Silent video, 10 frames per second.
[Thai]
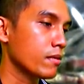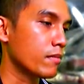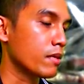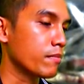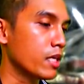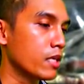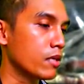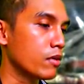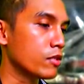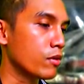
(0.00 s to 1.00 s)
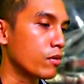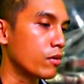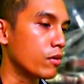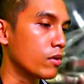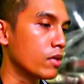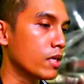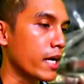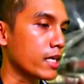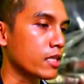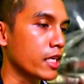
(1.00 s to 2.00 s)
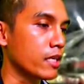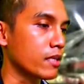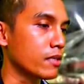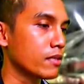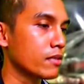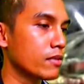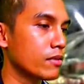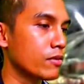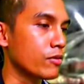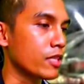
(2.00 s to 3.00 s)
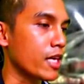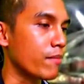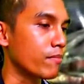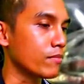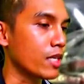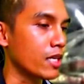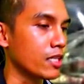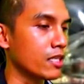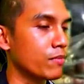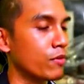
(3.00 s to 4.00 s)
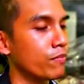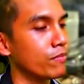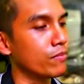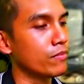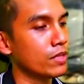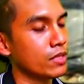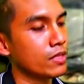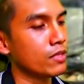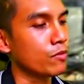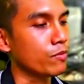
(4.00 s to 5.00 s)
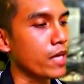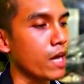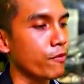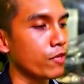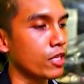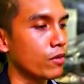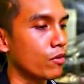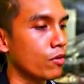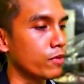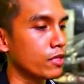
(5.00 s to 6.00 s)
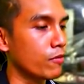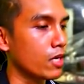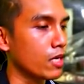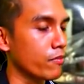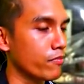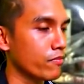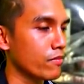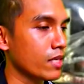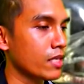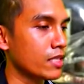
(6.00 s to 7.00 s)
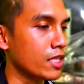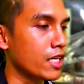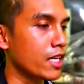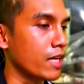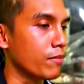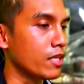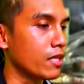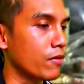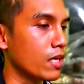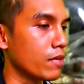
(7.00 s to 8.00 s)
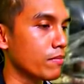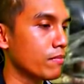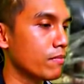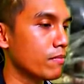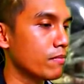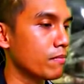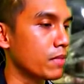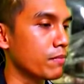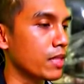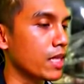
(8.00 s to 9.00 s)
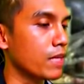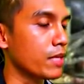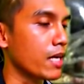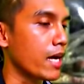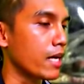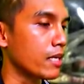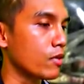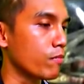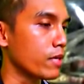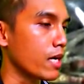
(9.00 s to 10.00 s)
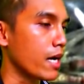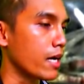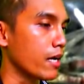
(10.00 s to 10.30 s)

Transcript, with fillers: ภาพนิ่งแล้วก็โชว์ acting นทำแต่อันนี้คือผมผมถ่ายเป็นวิดีโอเพื่อที่ว่าจะได้เห็นไปเลยว่ามันมันเริ่มยังไงจบยังไง